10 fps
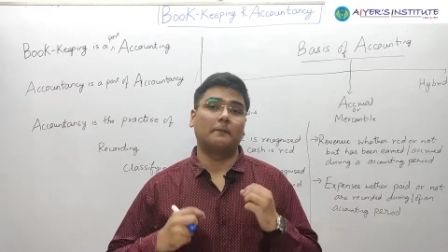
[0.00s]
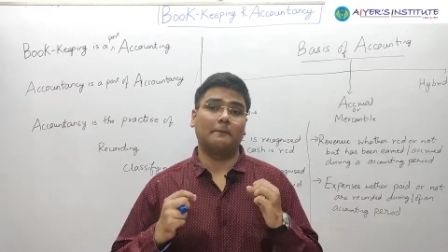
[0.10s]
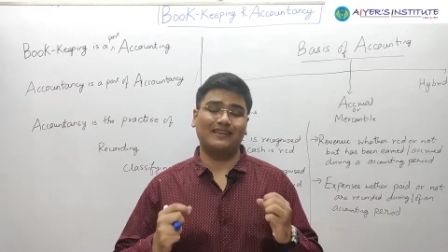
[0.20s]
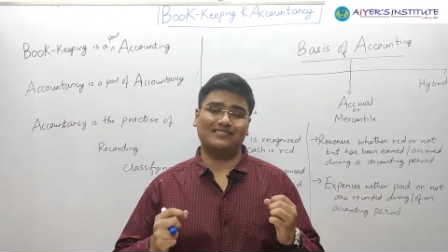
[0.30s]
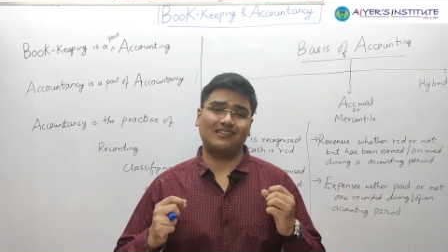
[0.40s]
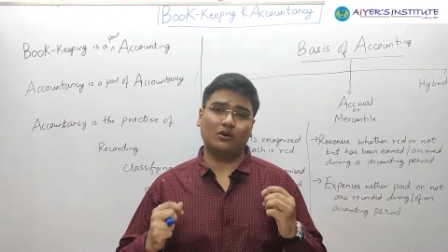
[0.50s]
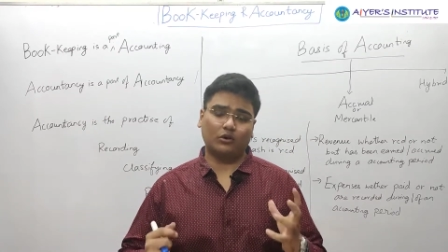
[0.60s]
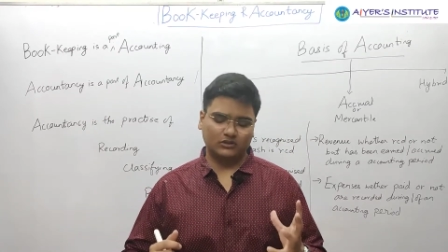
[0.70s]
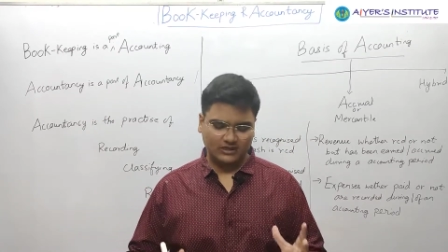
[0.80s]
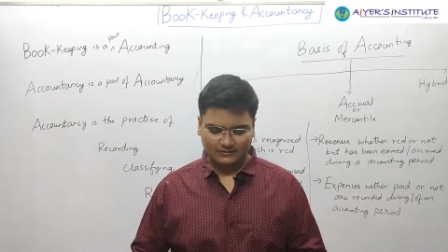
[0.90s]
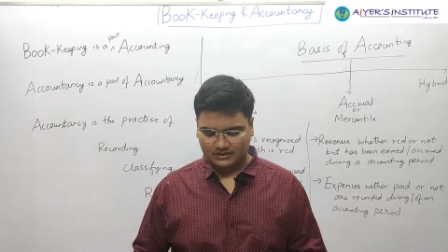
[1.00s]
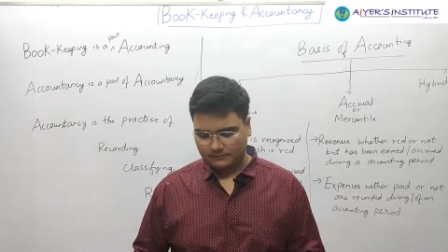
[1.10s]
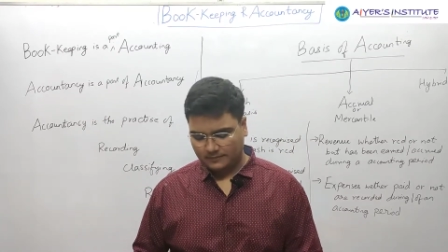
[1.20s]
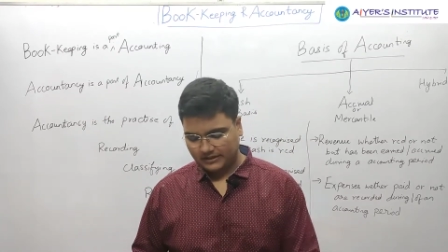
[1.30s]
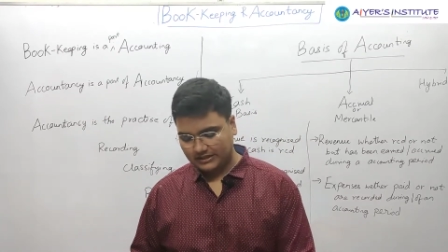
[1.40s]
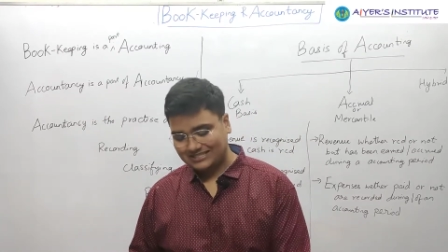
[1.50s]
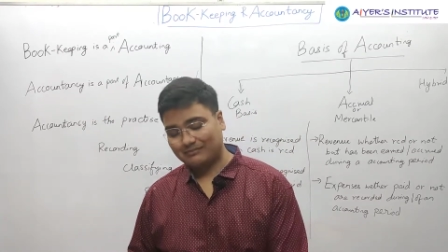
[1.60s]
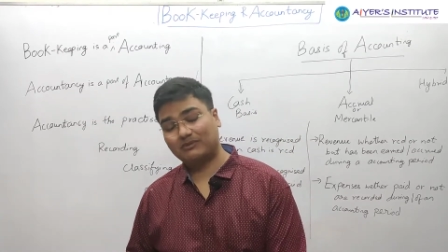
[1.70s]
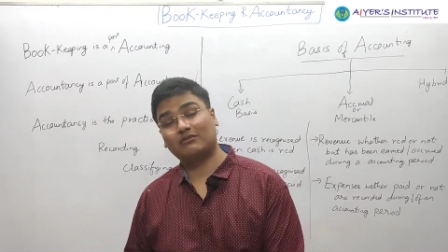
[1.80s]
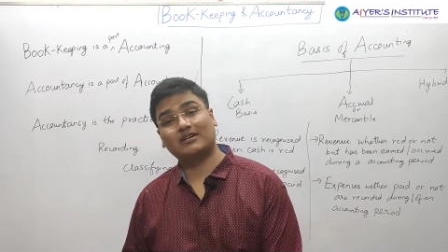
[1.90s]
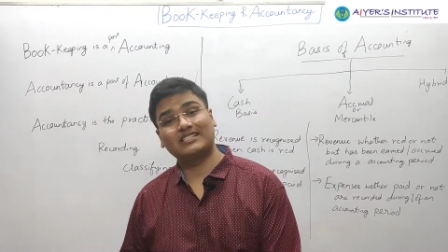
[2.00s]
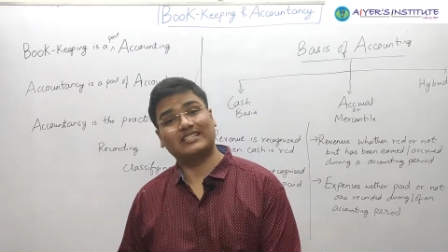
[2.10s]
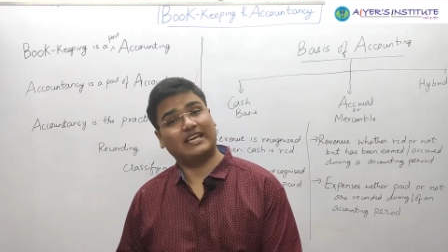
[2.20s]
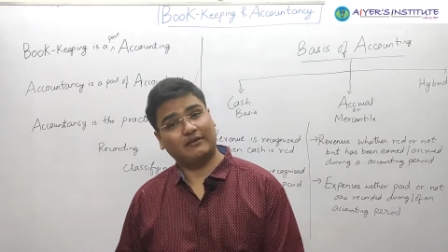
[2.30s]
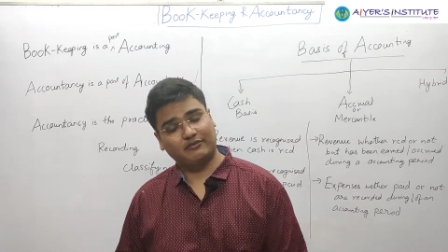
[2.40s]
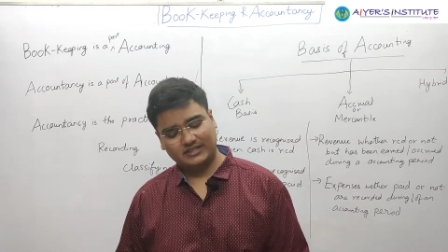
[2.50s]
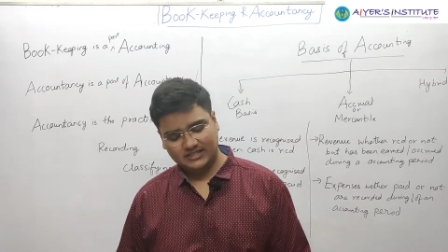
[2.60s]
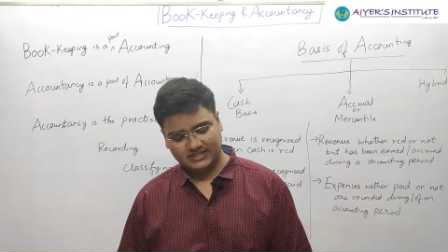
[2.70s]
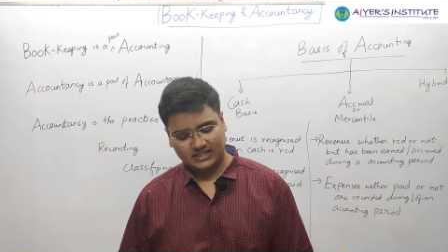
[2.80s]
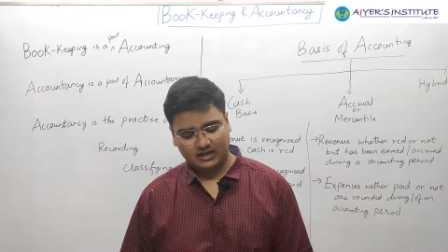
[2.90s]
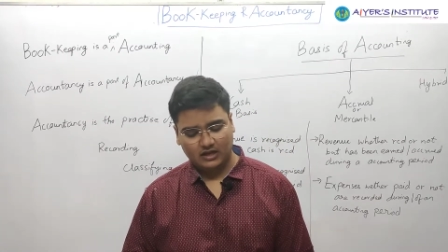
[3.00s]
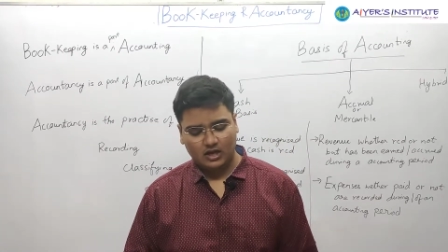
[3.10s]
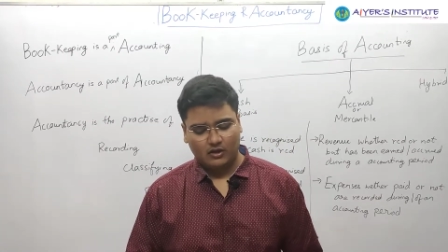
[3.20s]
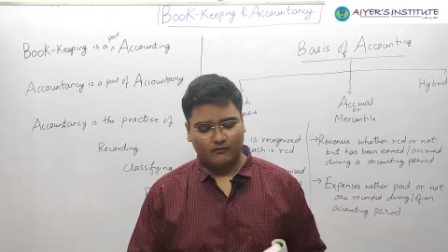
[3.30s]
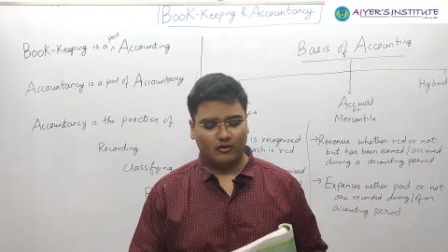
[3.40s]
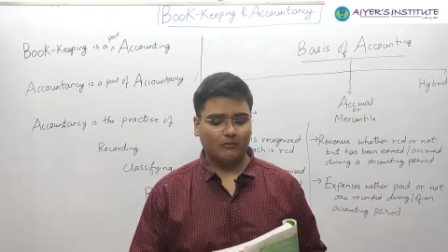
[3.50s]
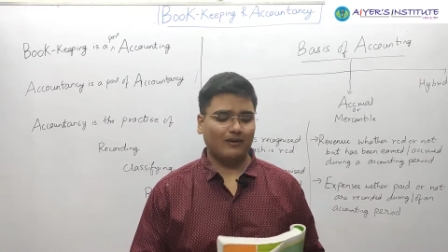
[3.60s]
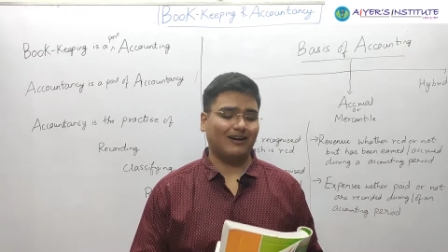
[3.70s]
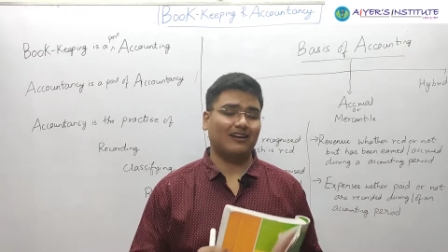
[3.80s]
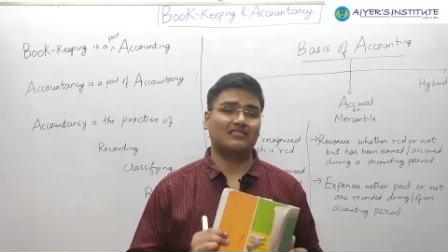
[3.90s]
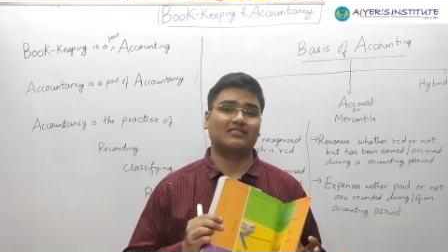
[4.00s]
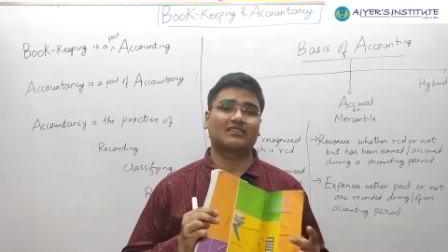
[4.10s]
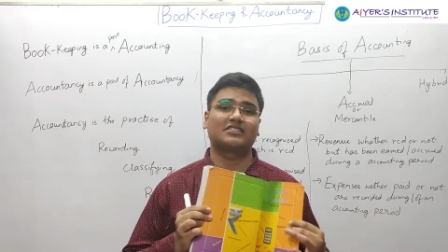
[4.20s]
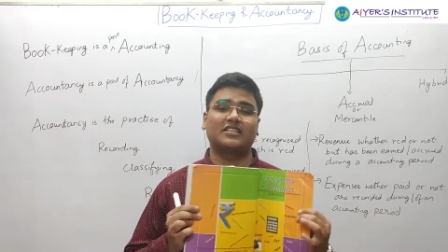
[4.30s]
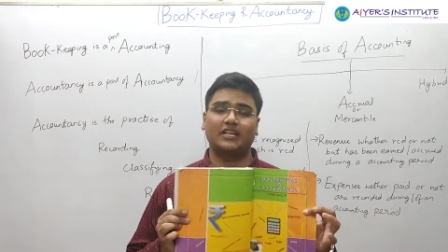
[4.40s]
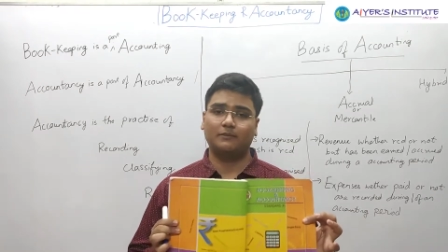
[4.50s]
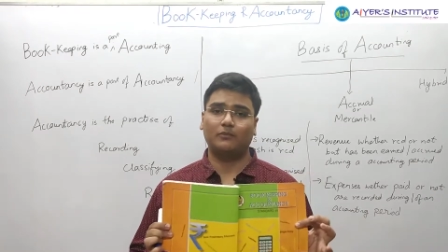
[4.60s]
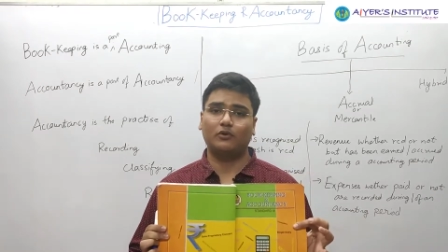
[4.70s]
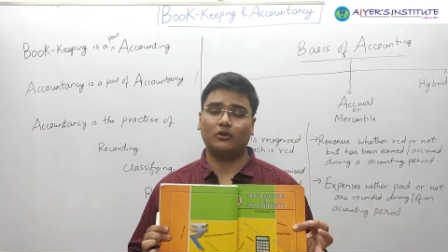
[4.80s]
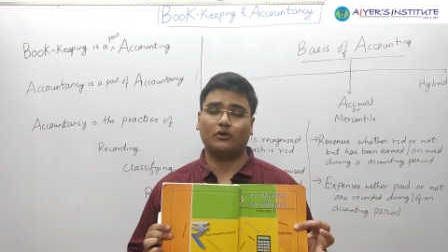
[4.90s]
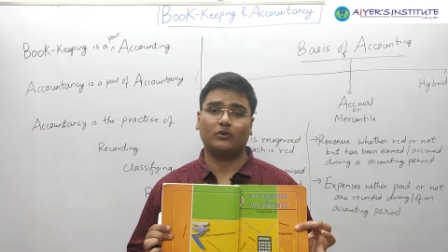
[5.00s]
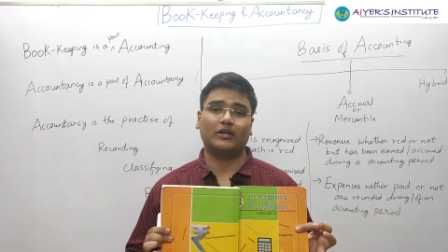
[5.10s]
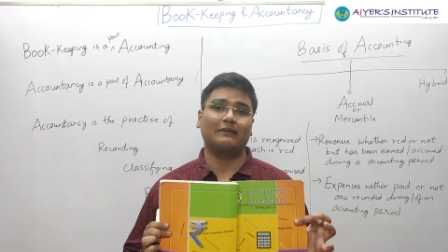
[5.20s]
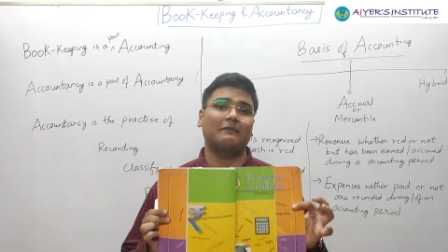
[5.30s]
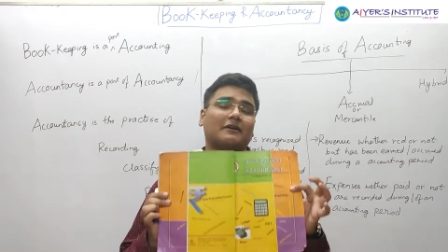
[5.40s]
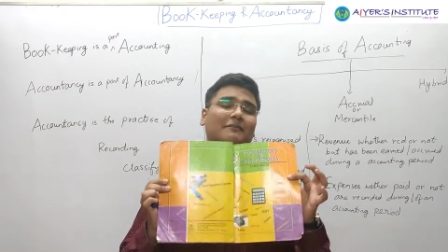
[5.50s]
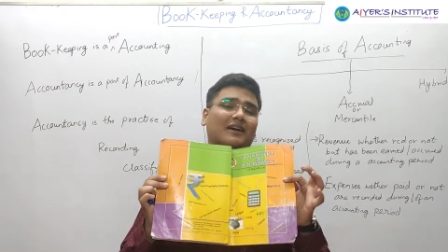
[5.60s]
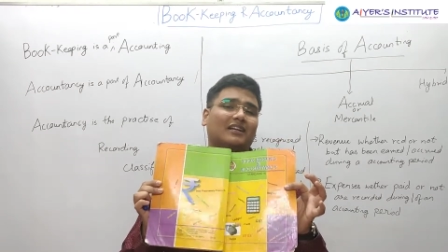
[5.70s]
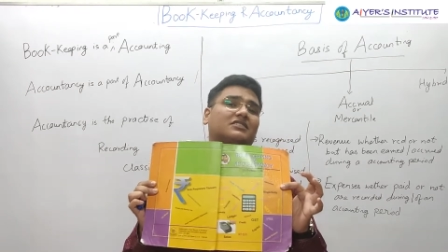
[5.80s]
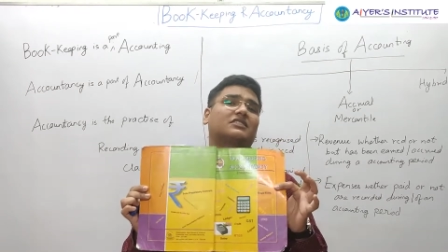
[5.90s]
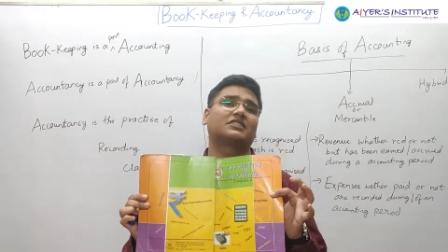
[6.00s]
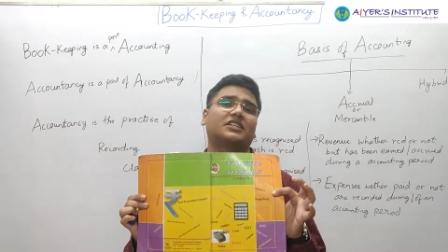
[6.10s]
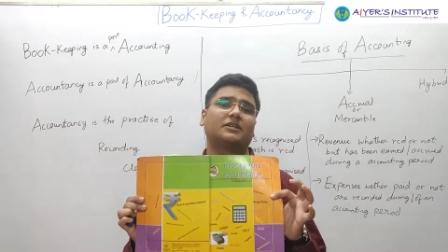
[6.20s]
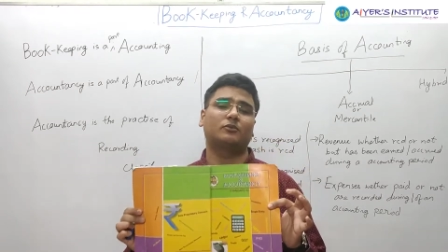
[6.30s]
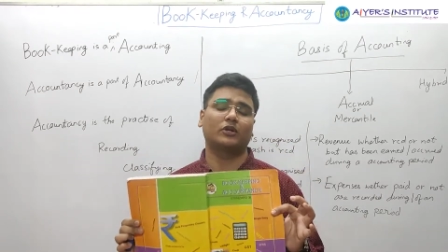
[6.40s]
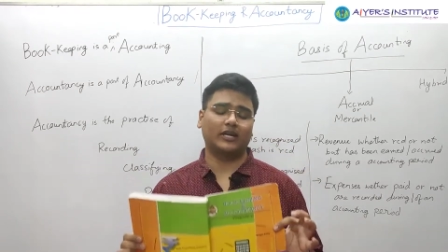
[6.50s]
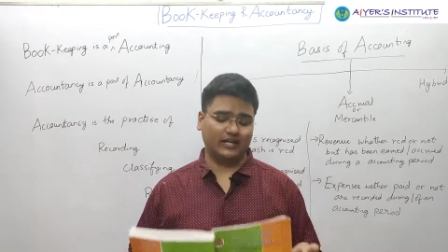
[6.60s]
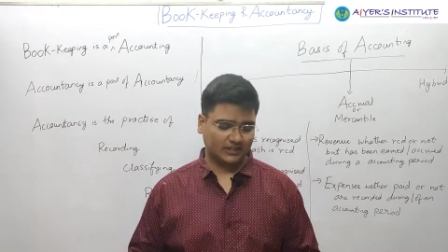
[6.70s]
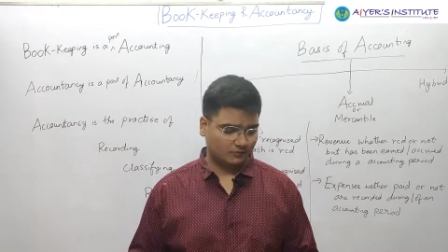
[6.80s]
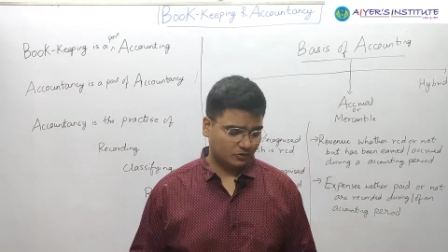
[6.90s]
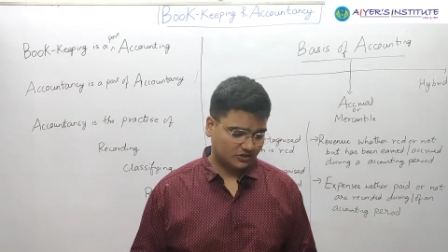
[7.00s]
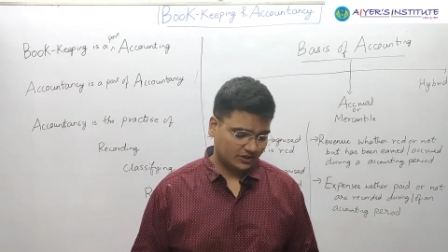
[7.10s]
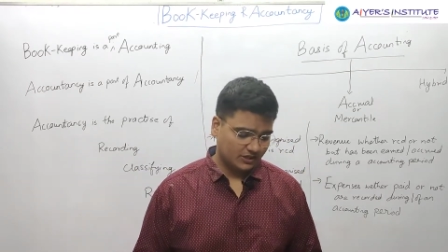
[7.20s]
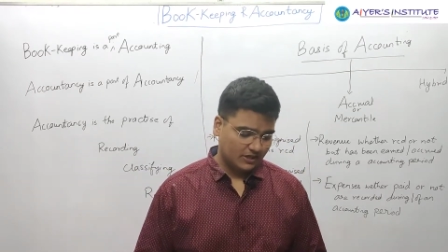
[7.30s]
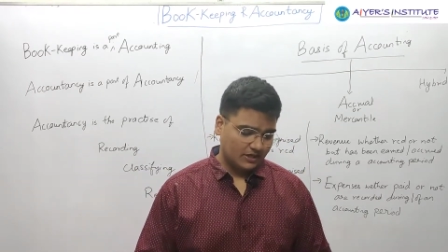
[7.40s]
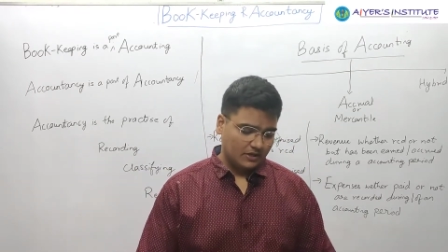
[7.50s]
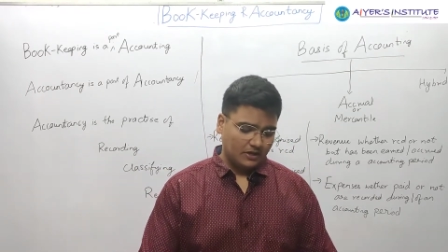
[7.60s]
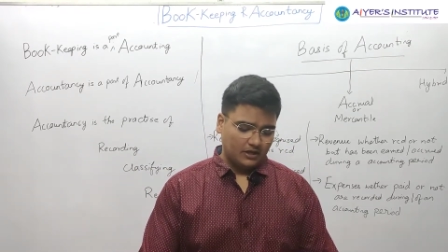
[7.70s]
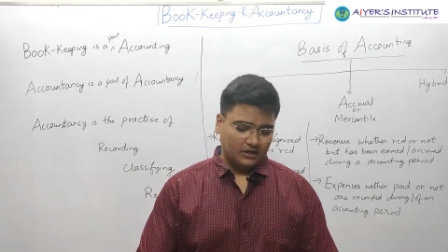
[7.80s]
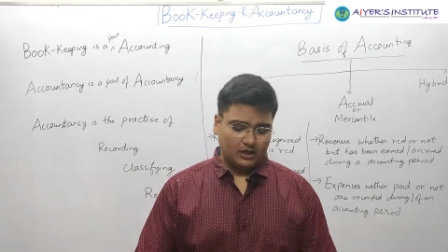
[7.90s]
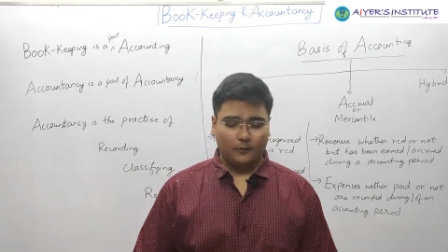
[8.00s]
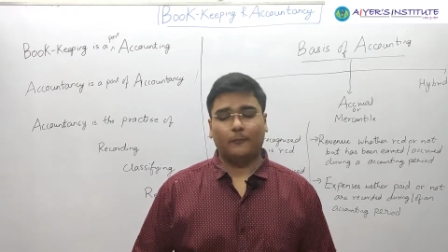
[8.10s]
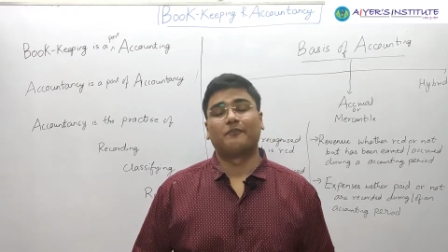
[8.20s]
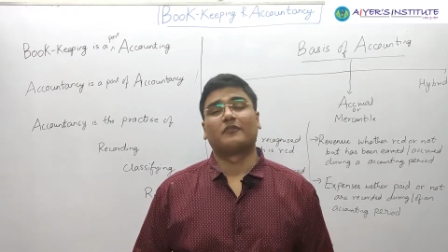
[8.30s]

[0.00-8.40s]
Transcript: बेसिक कॉन्सेप्ट हम पढ़ रहे चैप्टर वन से एफ आई जी सी का फ्रॉम महाराष्ट्र स्टेट बोर्ड ओके महाराष्ट्र स्टेट बुक के टेक्स्ट बुक से नाउ